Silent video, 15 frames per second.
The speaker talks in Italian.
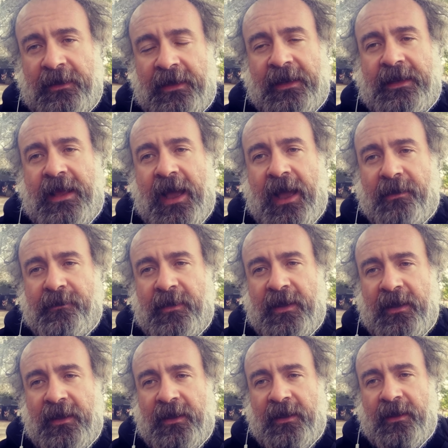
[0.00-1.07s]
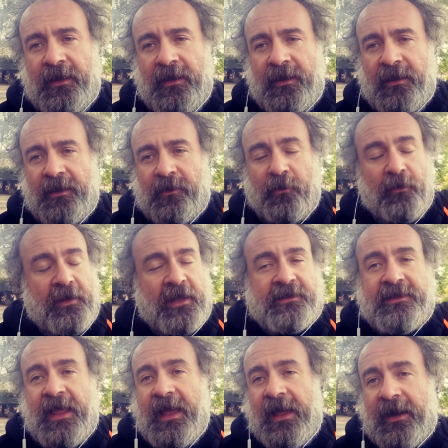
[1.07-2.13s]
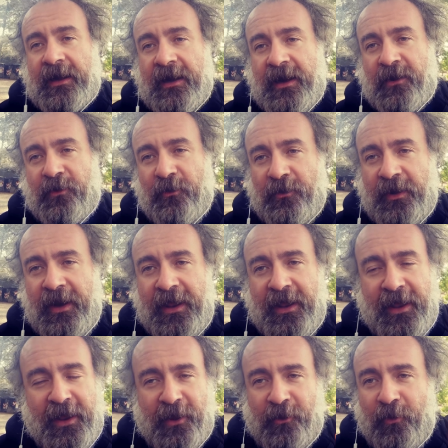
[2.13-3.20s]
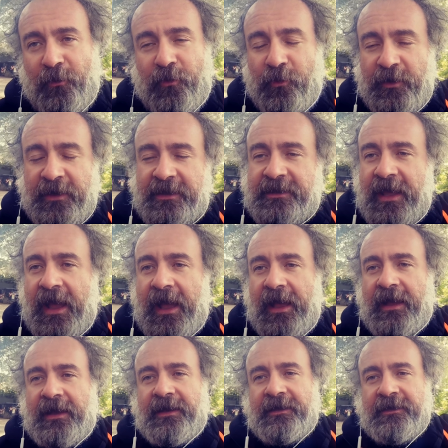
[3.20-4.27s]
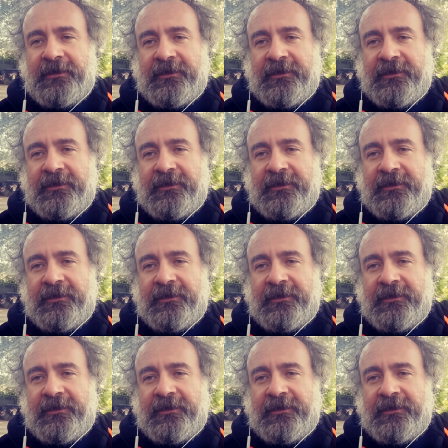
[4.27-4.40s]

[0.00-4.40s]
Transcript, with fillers: legame con la terra, con le comunità